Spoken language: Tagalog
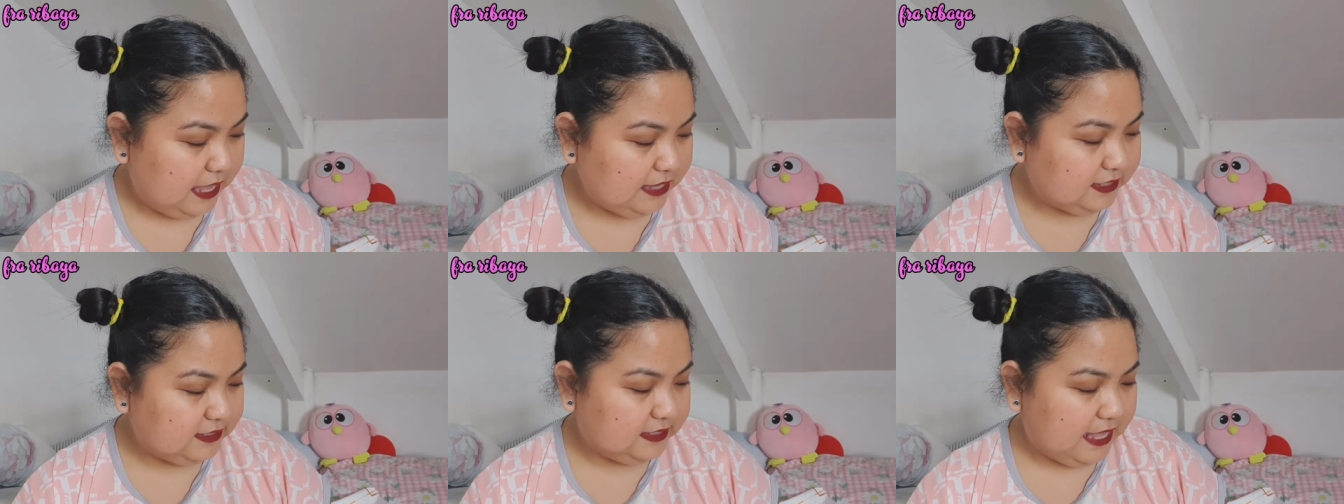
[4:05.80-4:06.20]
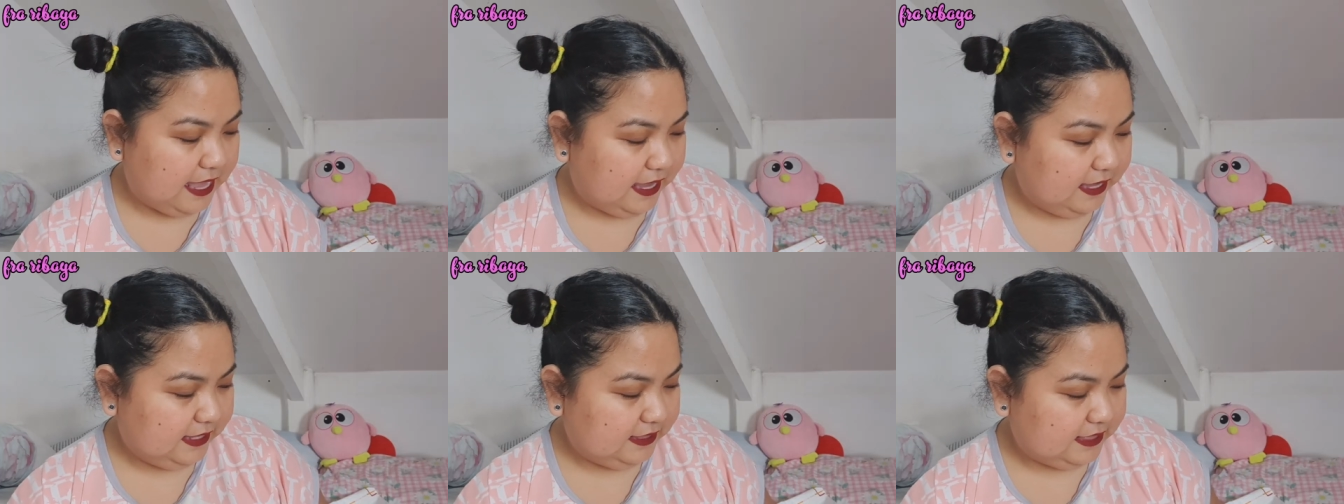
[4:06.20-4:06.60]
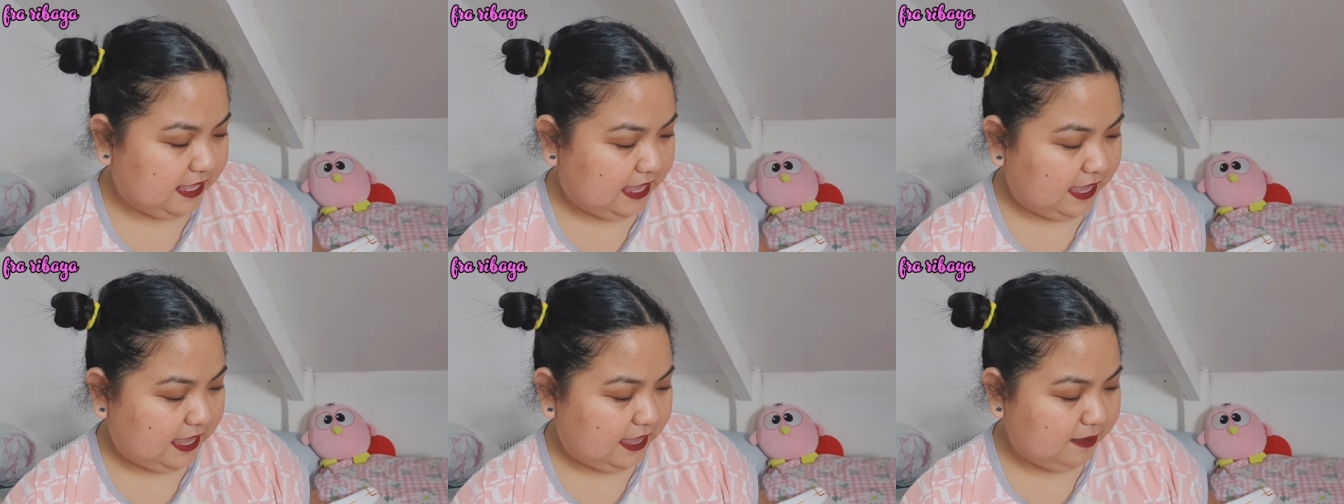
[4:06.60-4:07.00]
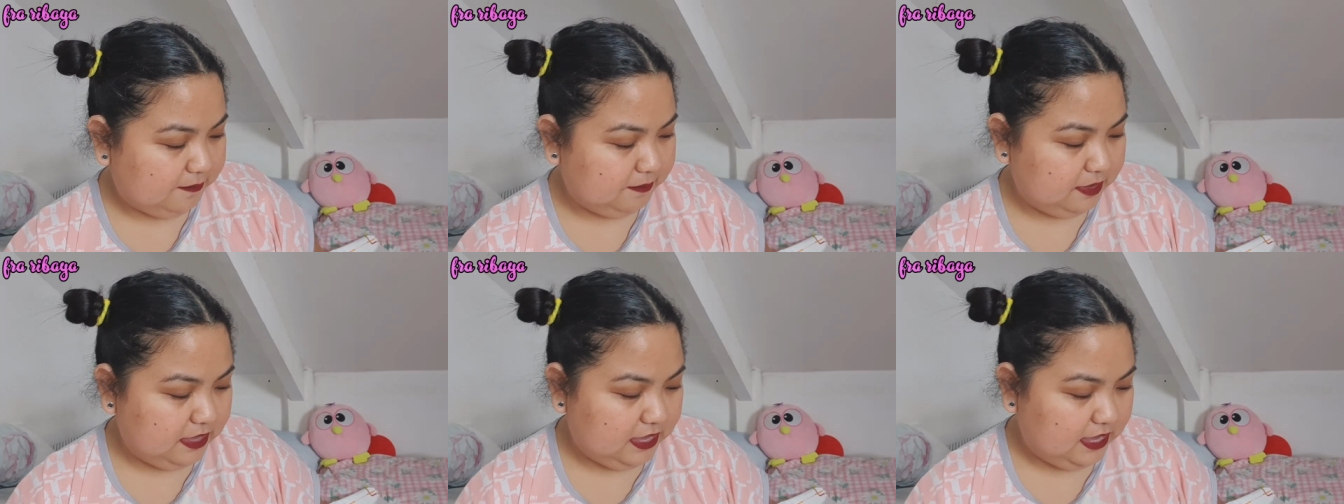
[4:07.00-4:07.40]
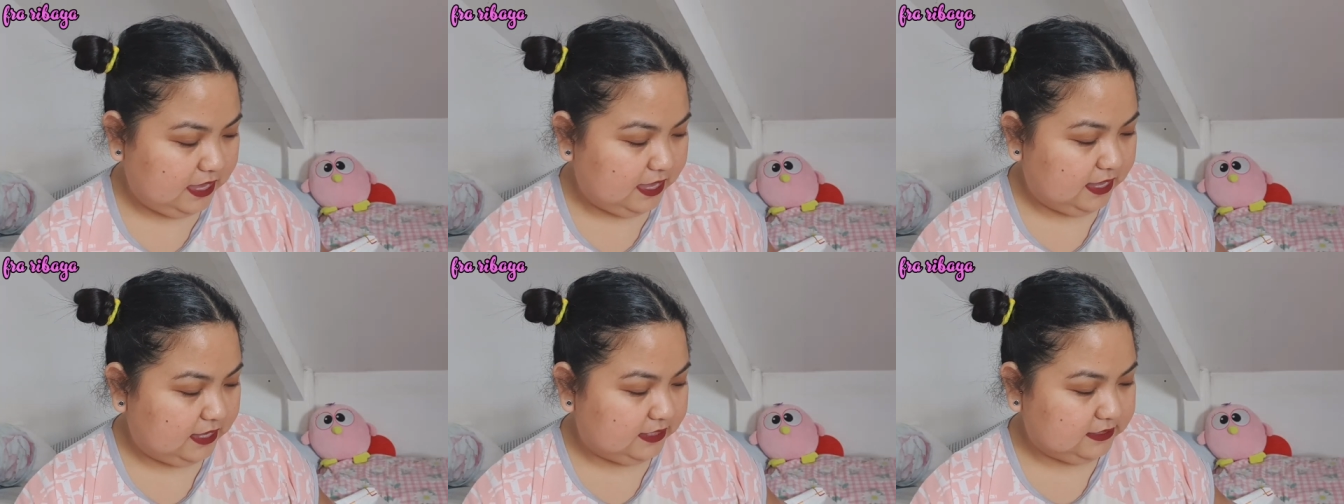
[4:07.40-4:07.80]
Next item
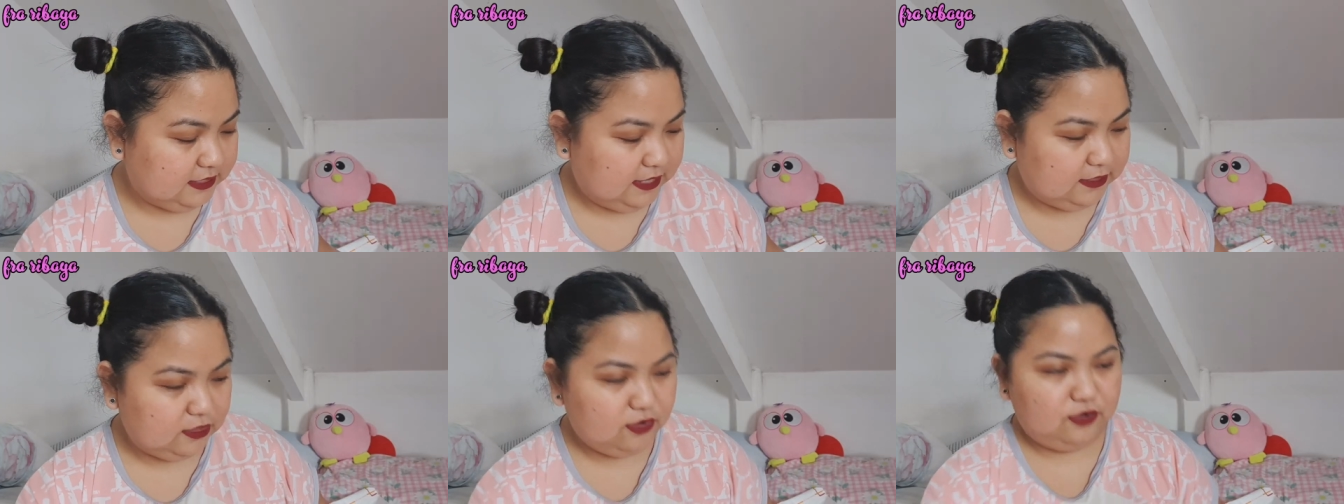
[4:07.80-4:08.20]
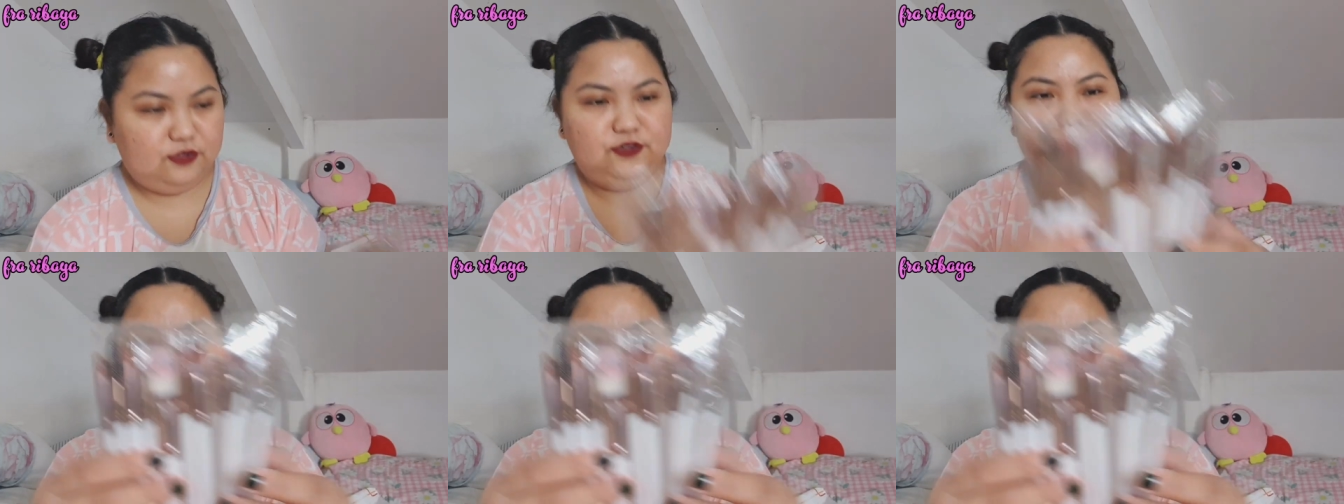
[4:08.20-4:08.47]
is ito.